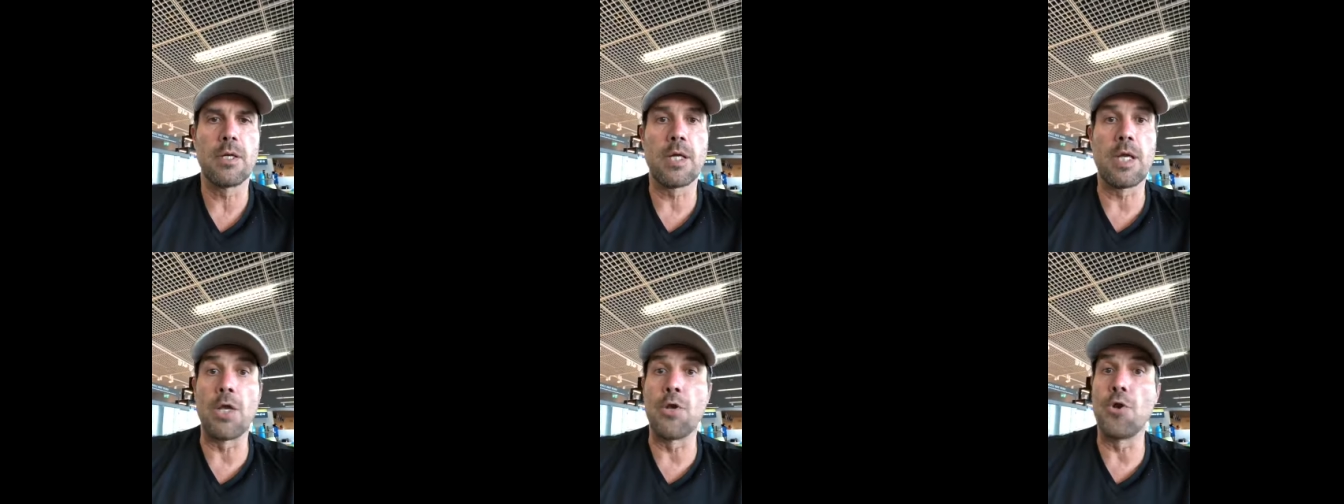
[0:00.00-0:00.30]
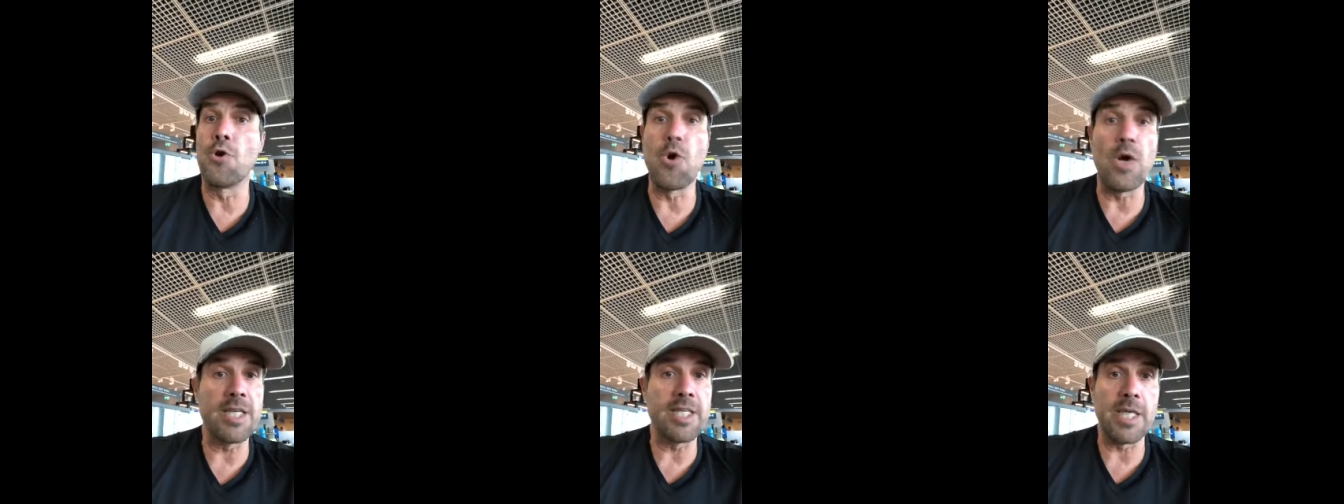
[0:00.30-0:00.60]
que
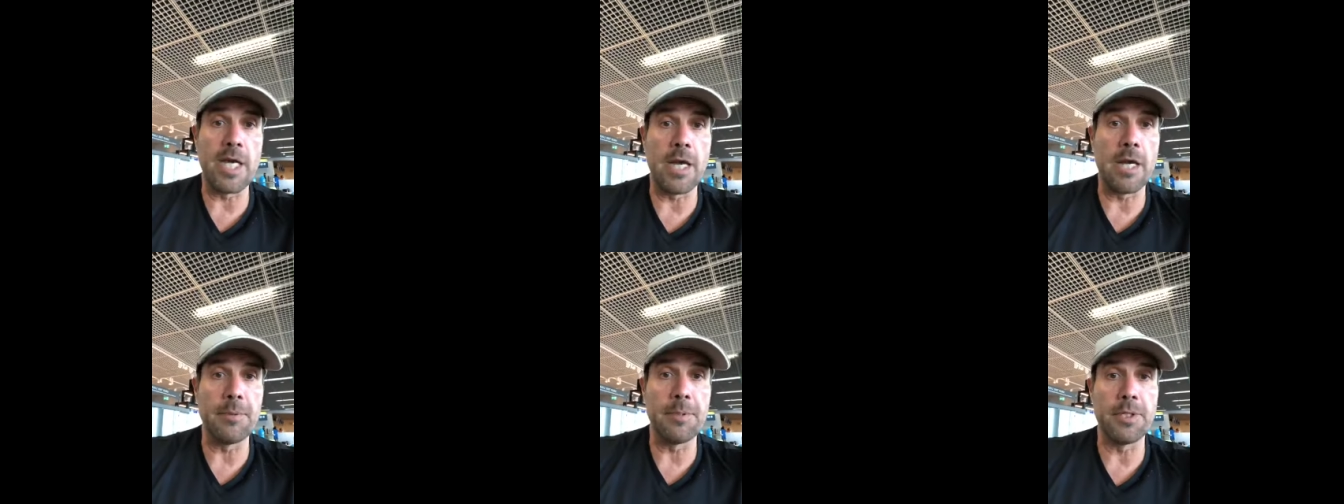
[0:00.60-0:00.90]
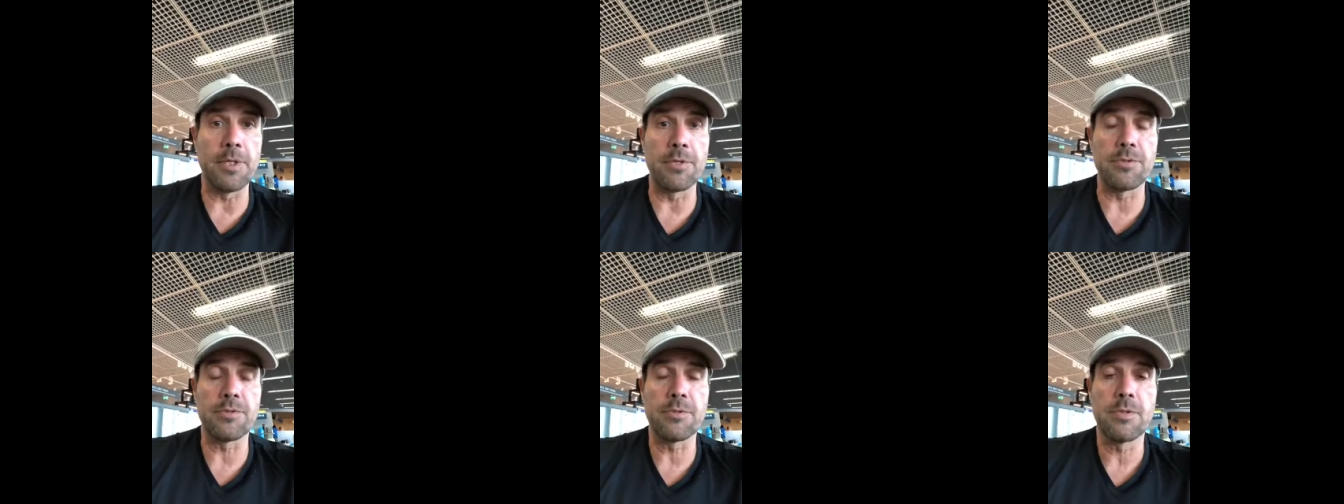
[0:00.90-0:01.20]
no haya
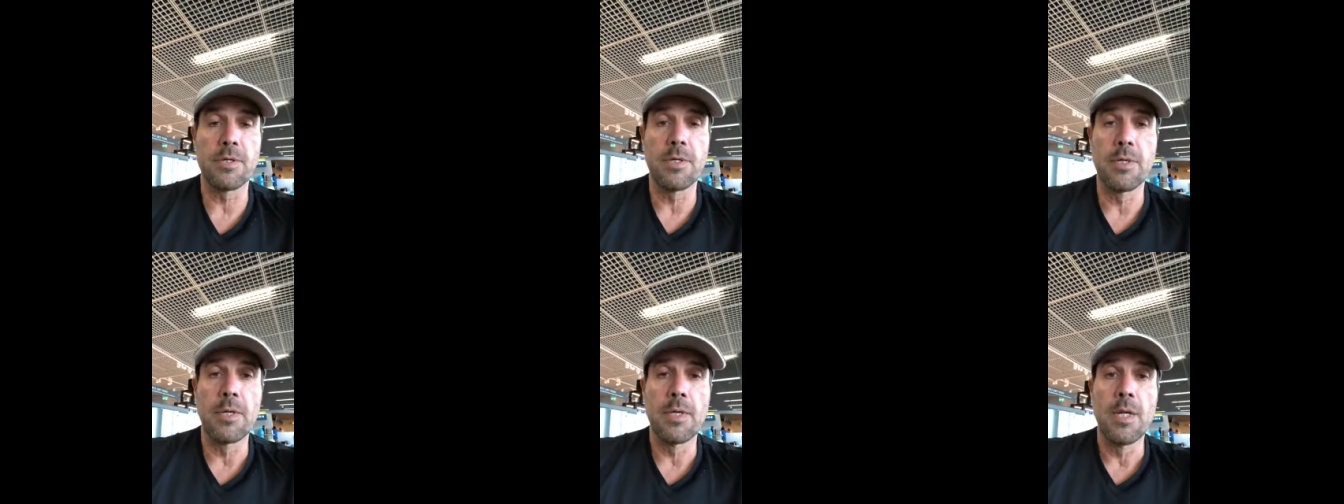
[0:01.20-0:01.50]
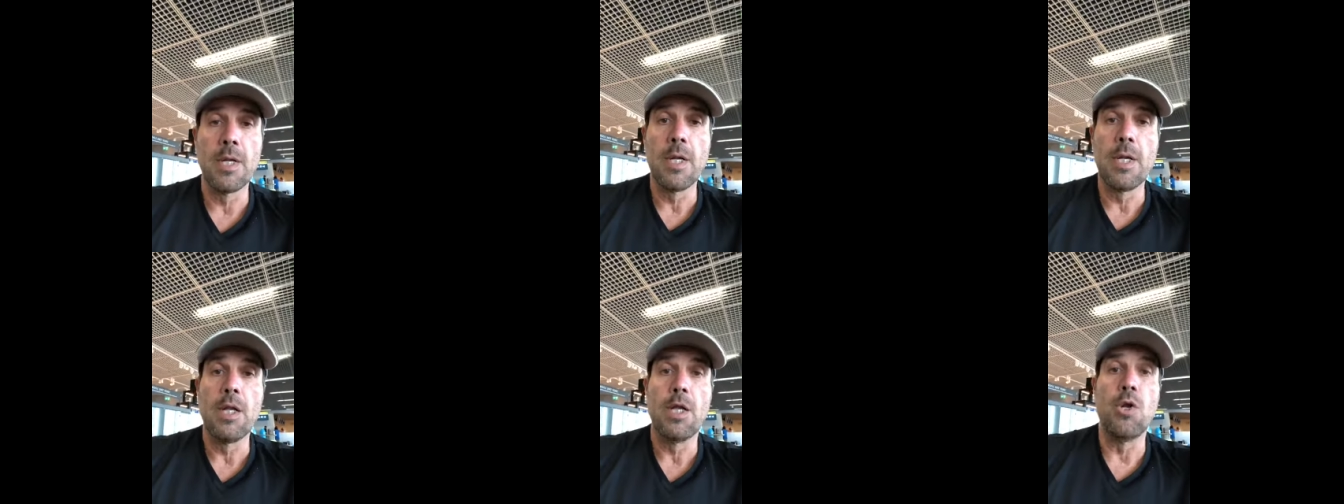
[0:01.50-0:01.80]
árbitros.
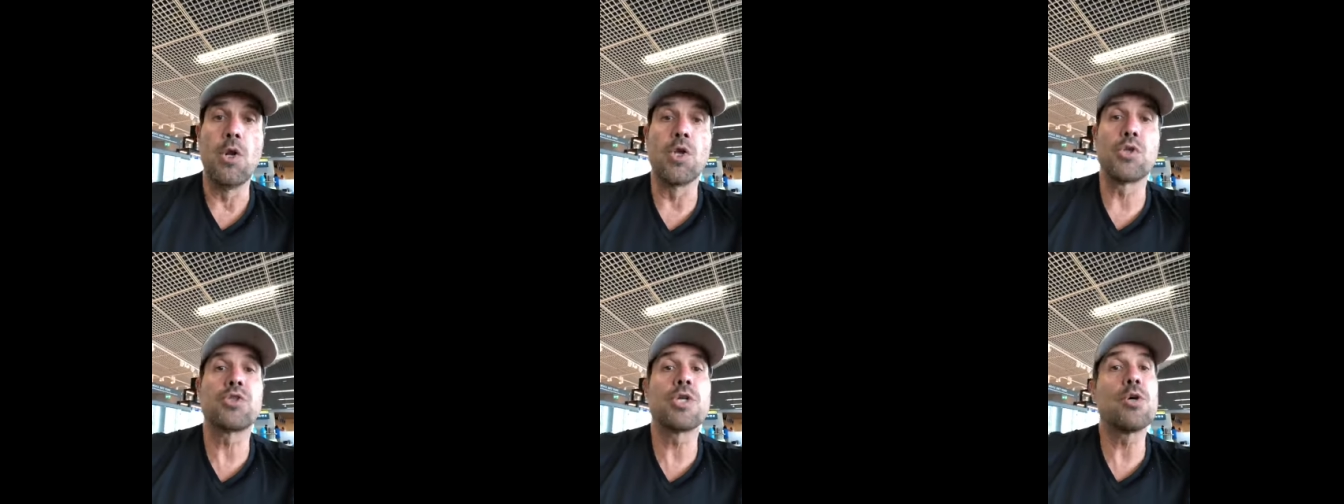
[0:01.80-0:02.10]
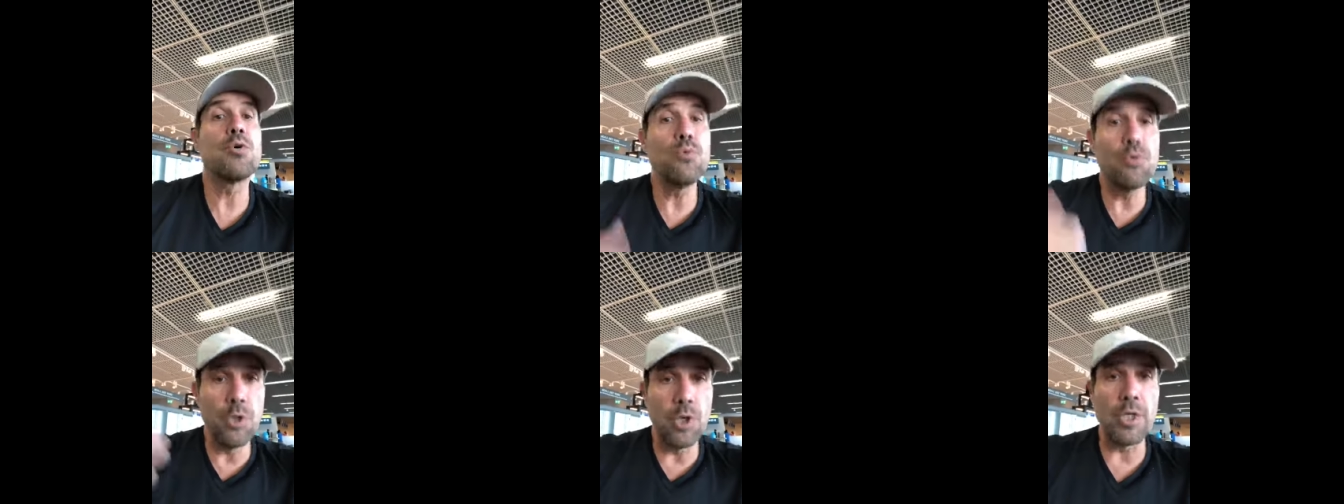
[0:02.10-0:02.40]
Lo
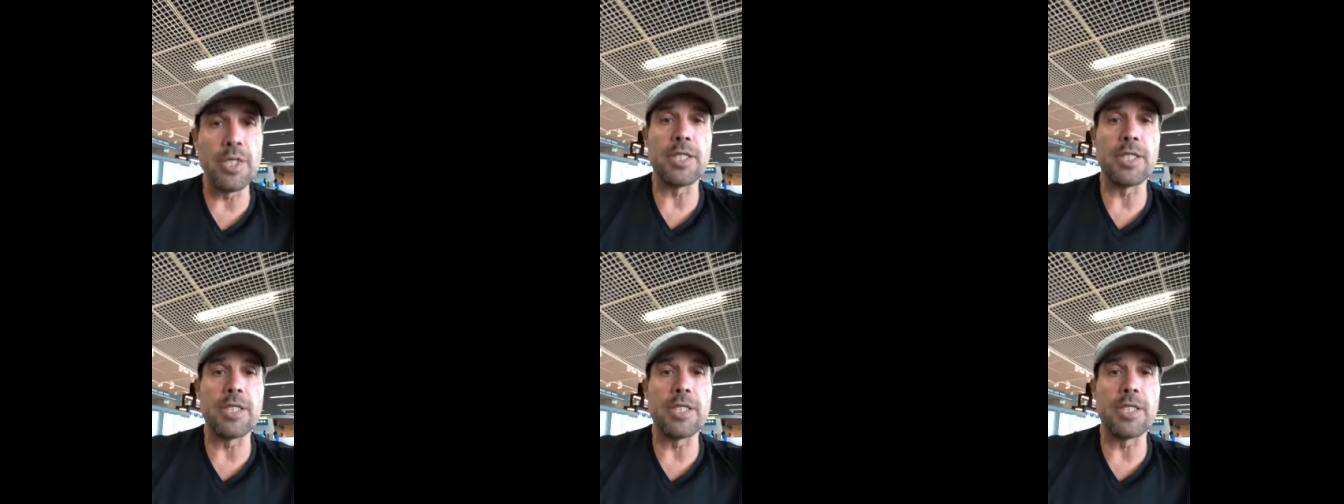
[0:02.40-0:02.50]
segundo